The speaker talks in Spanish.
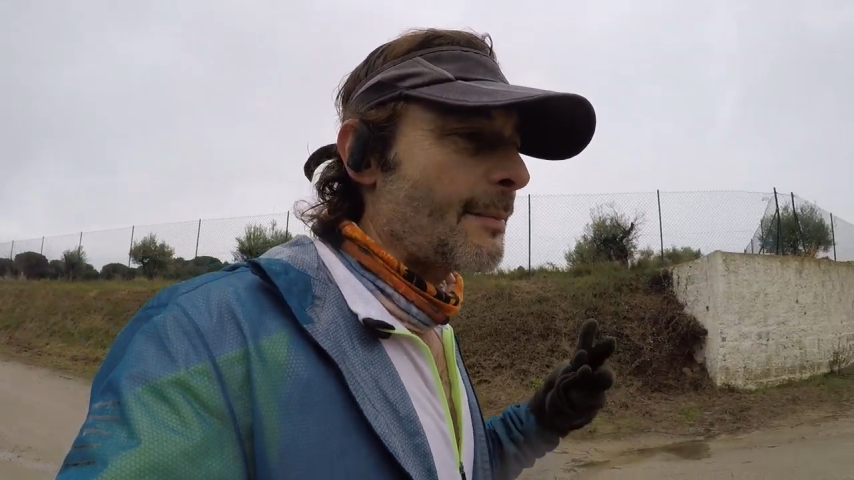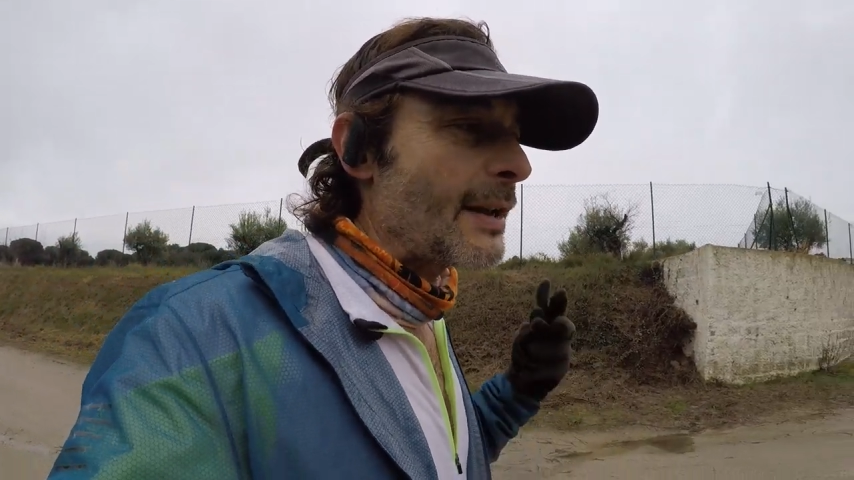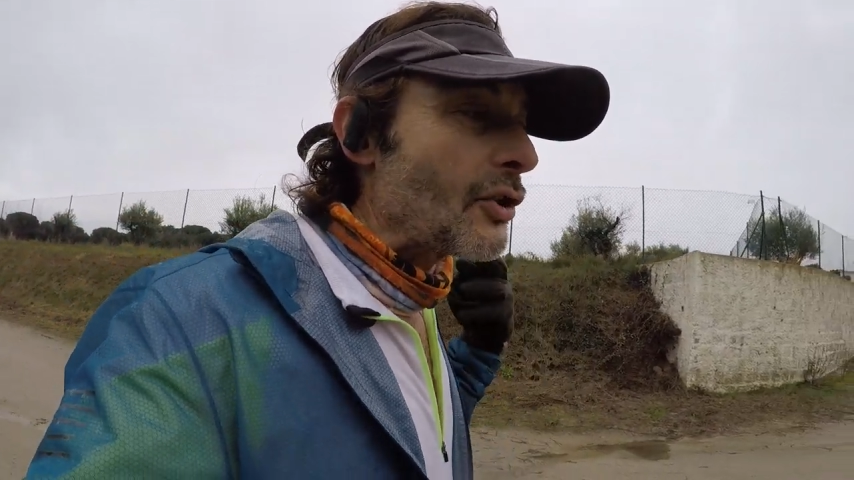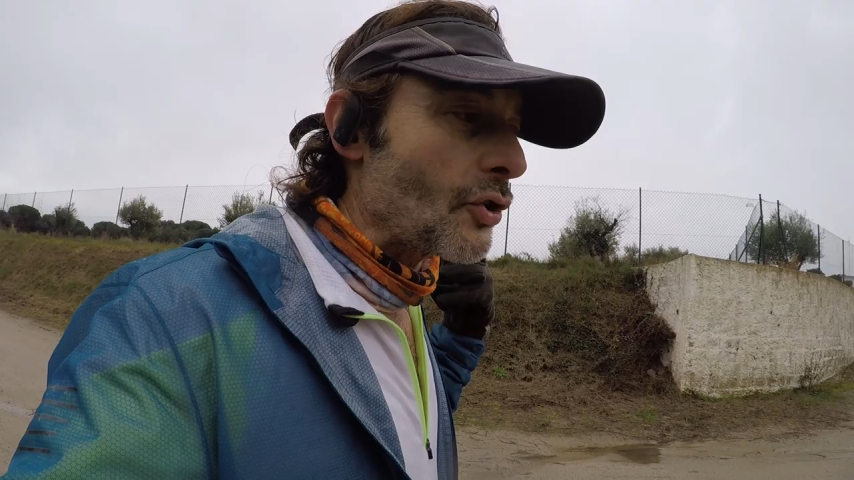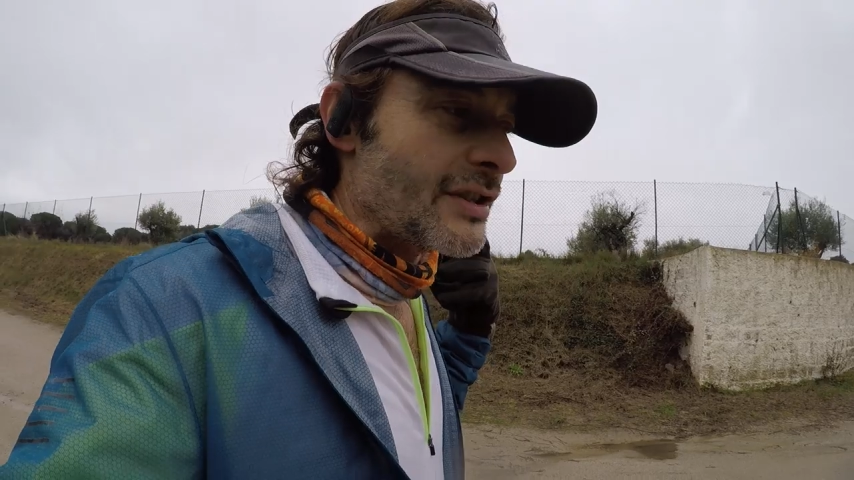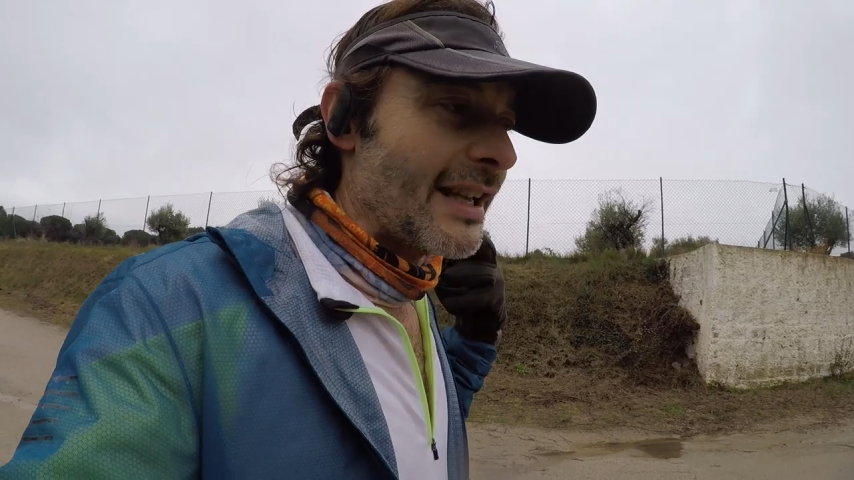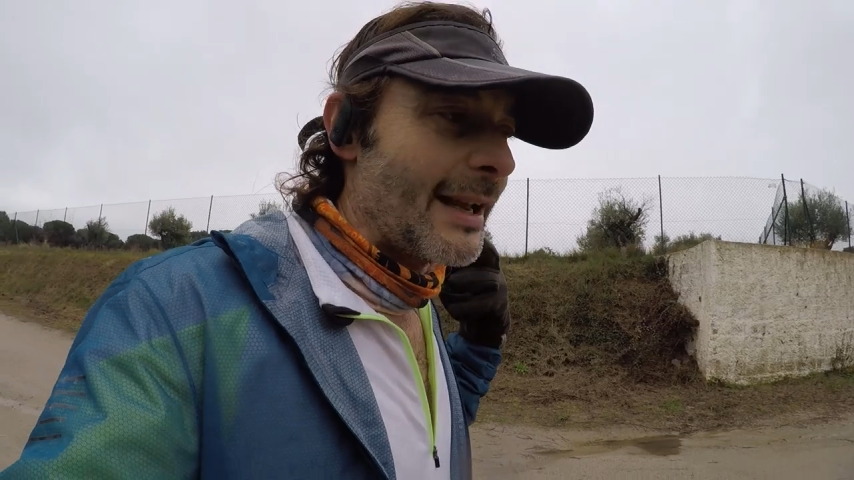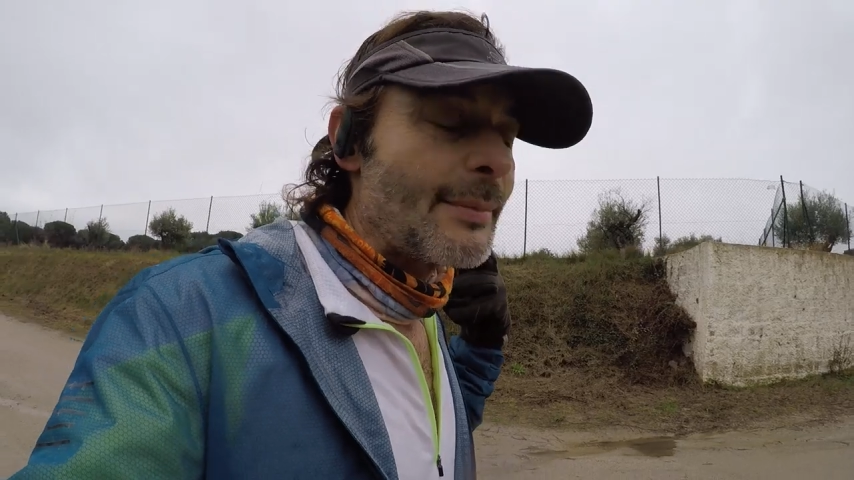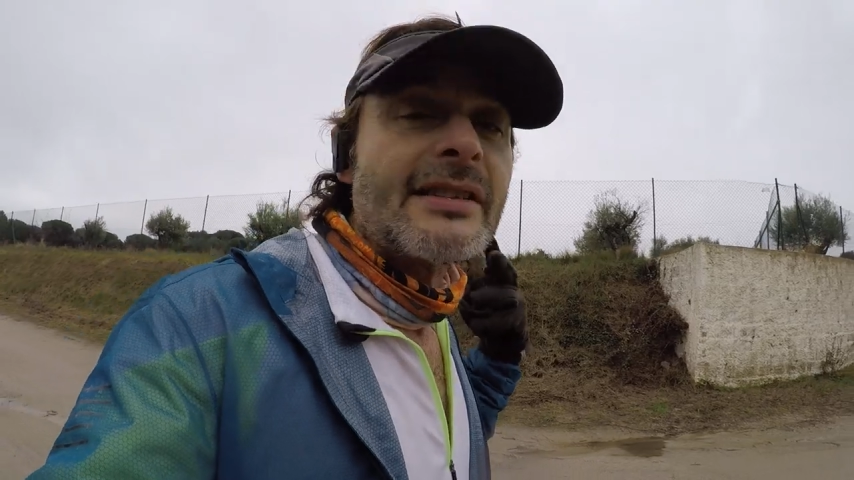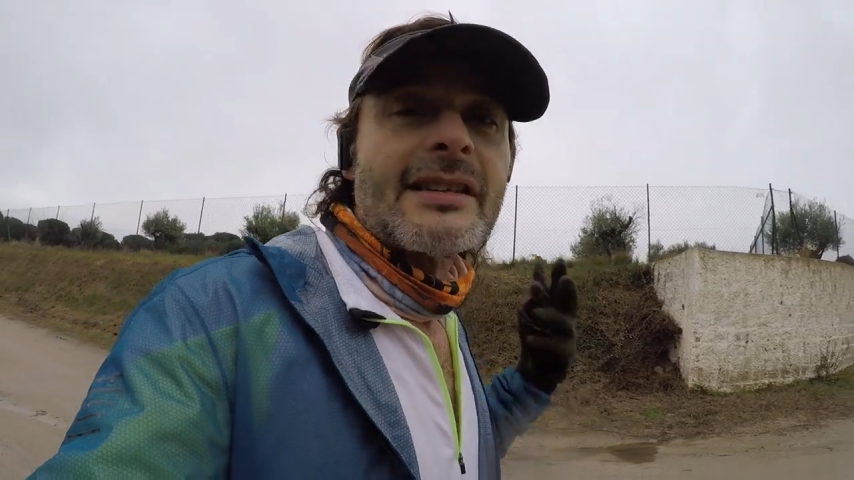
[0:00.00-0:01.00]
vídeos
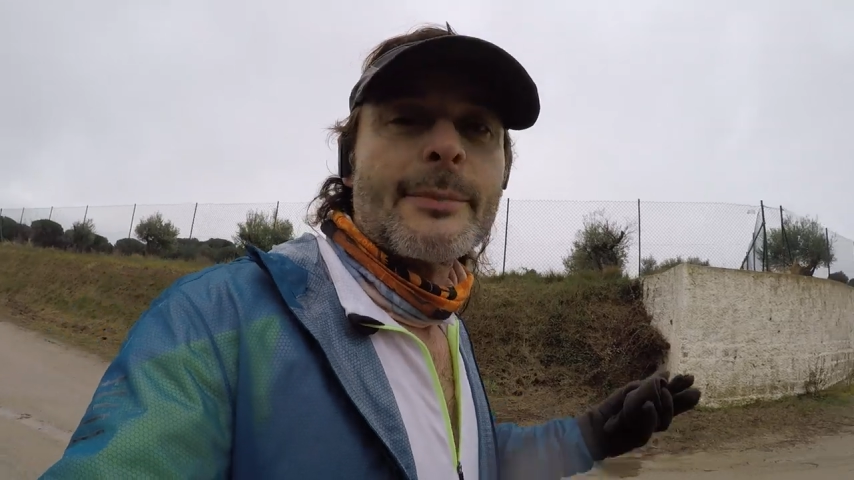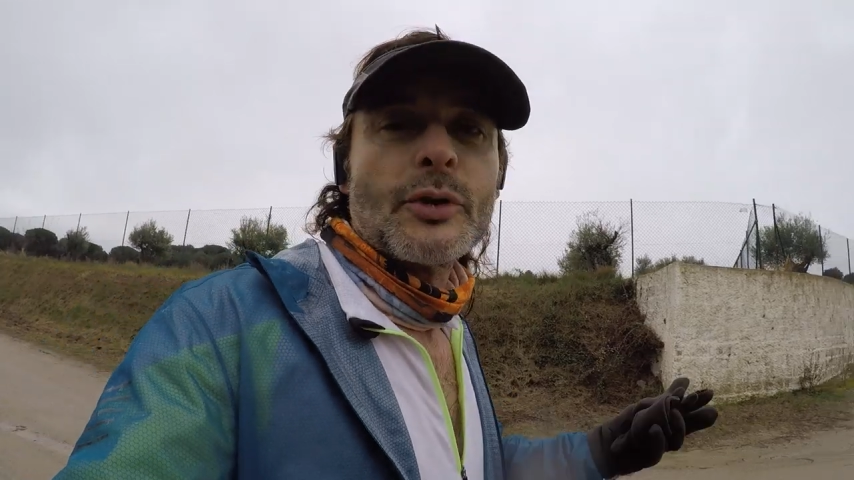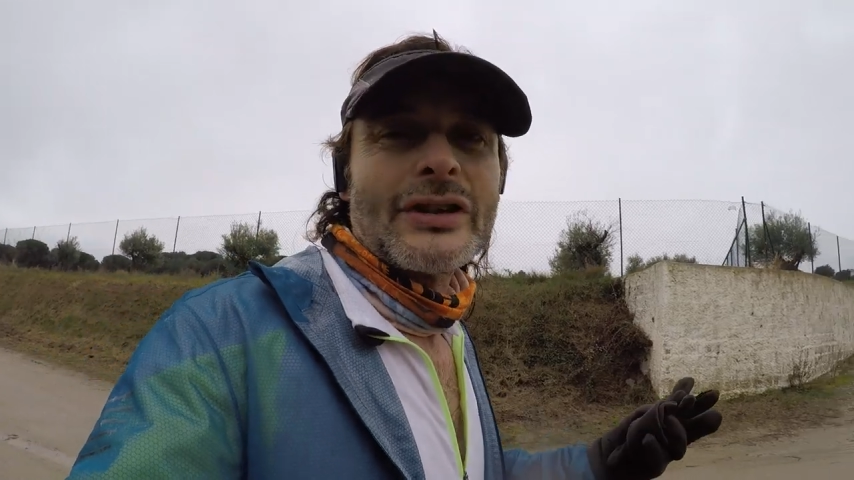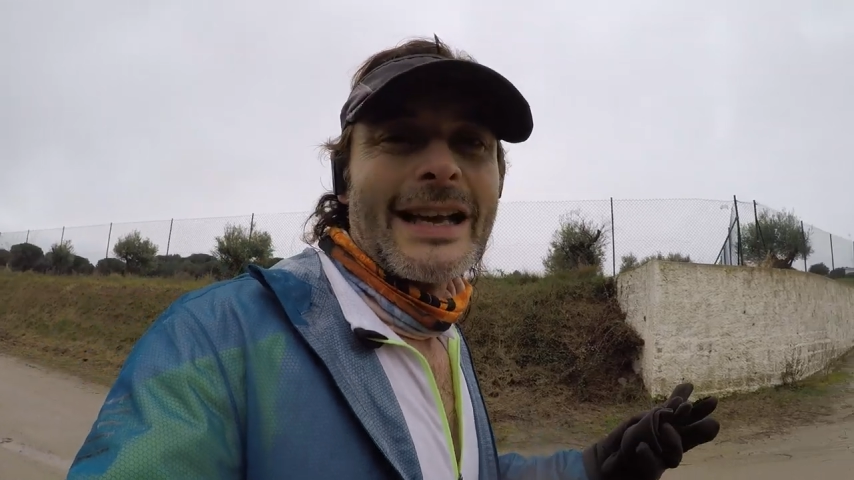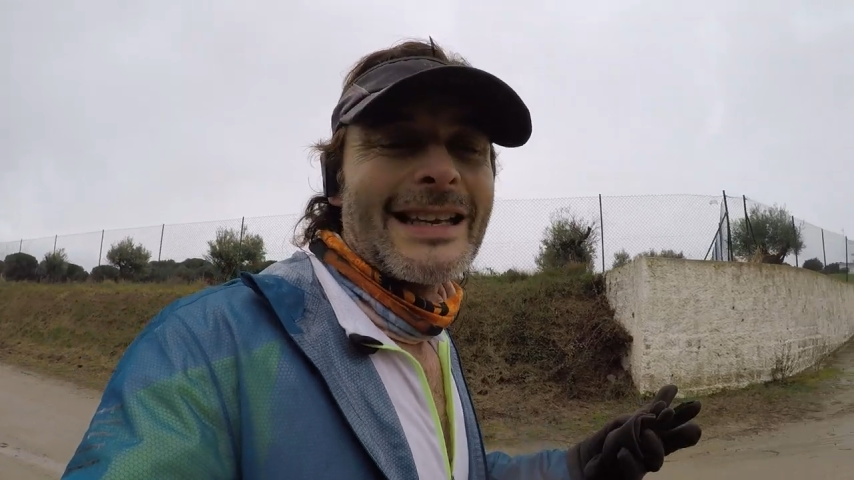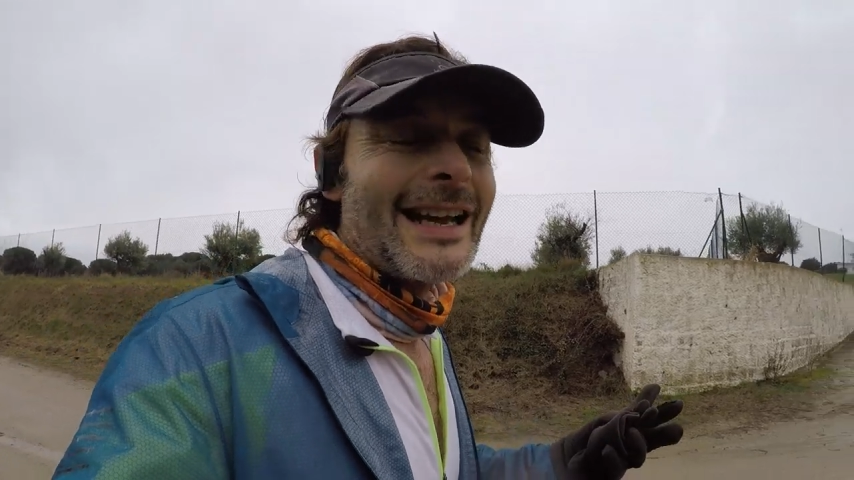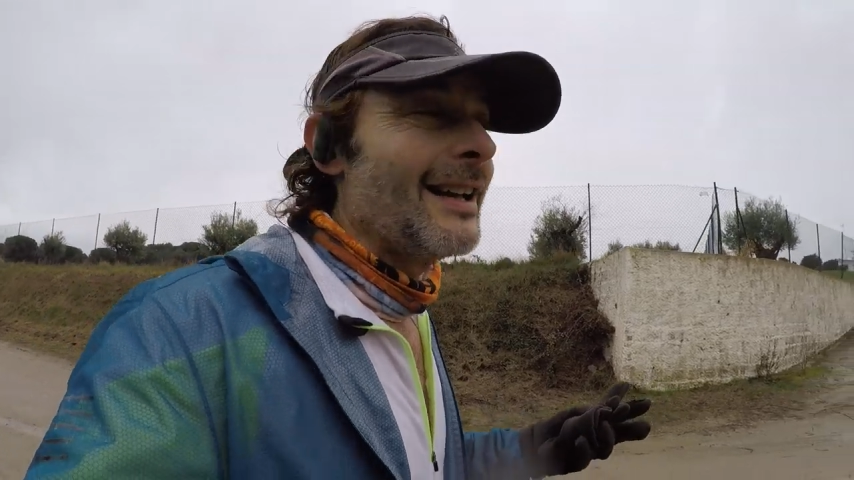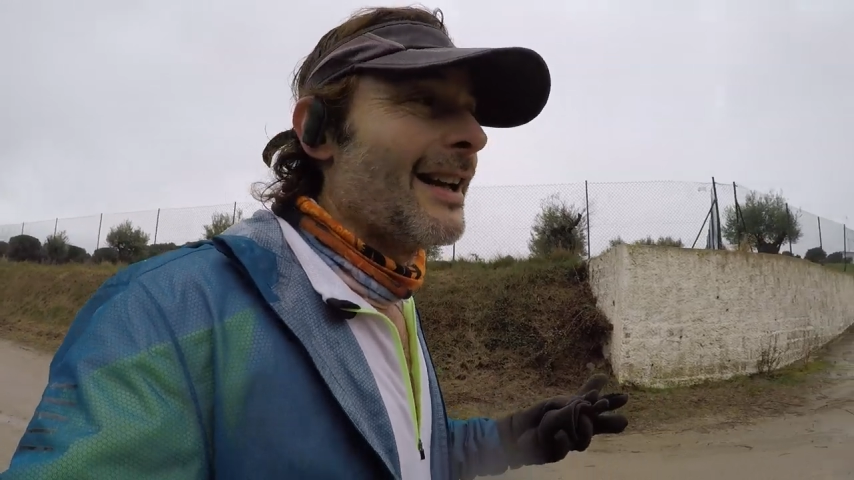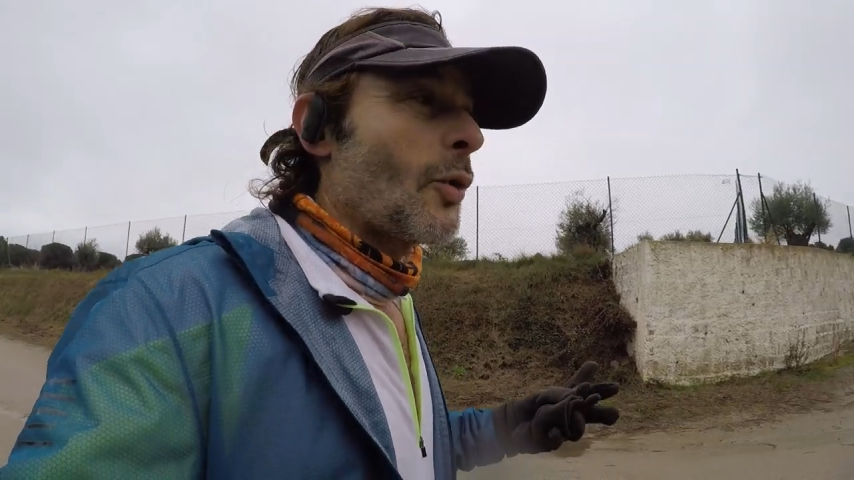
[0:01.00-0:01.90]
de bici de montaña